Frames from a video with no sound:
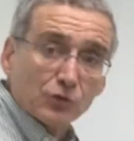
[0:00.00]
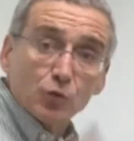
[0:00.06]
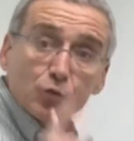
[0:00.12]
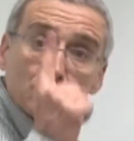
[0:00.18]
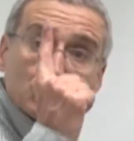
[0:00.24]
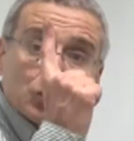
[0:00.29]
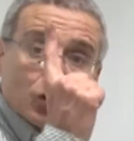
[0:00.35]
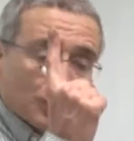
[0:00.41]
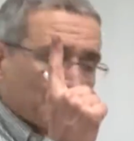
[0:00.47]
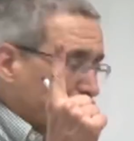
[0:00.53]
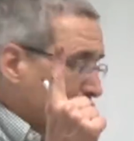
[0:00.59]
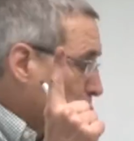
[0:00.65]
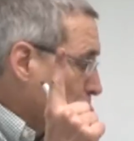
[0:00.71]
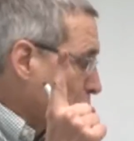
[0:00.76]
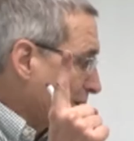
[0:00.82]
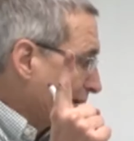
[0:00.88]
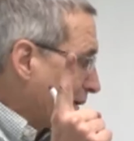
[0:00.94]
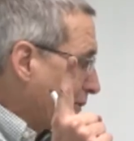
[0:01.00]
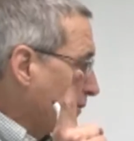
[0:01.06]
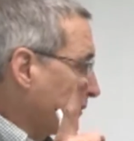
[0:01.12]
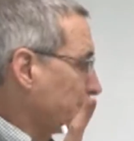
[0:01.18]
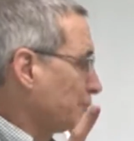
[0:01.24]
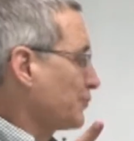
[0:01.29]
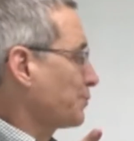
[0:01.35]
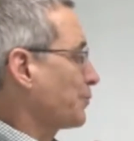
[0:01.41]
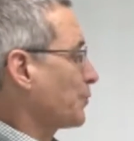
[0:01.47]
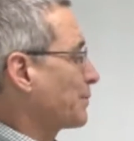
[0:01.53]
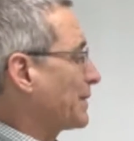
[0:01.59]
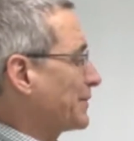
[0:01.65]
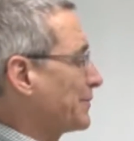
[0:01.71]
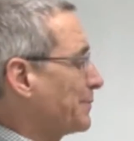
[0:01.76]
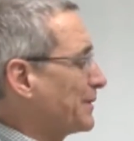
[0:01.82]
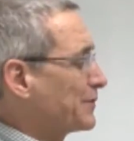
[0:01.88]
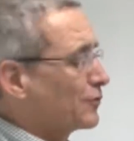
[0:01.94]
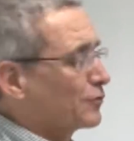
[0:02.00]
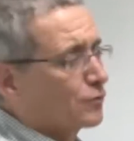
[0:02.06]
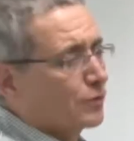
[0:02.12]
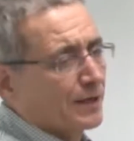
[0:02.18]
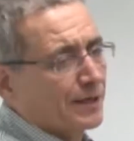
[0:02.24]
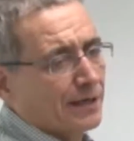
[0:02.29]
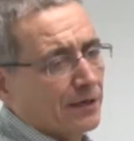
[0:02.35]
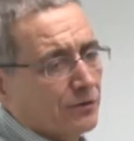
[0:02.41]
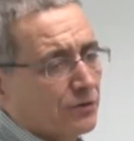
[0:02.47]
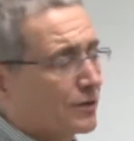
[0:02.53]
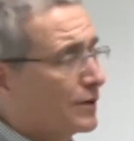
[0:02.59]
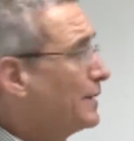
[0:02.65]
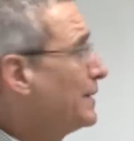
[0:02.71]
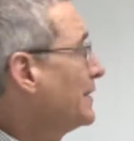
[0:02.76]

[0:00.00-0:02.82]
un solo metro cuadrado, esto es por varios metros cuadrados,